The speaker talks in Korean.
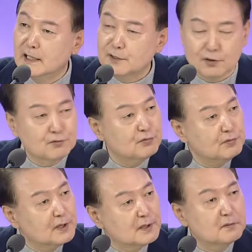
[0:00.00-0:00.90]

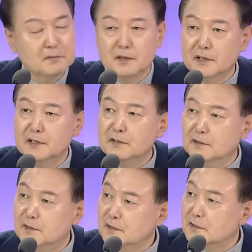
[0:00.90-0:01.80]
결국은 이거
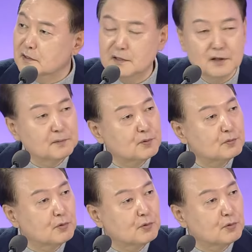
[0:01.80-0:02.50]
큰 기업들